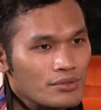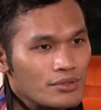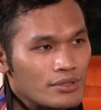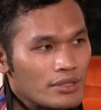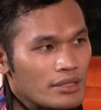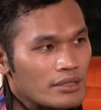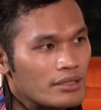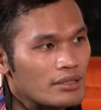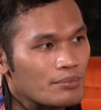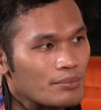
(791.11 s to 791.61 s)

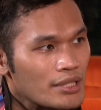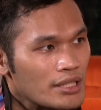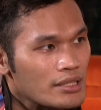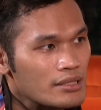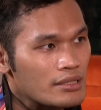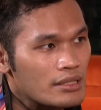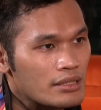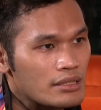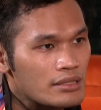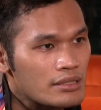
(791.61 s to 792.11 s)
studied me
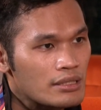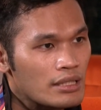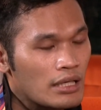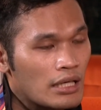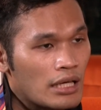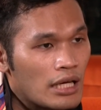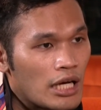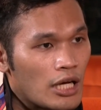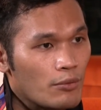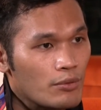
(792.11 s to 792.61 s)
since
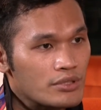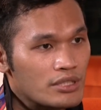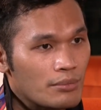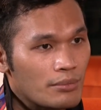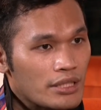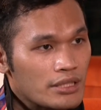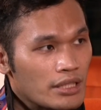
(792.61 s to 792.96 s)
I was a mm-hmm.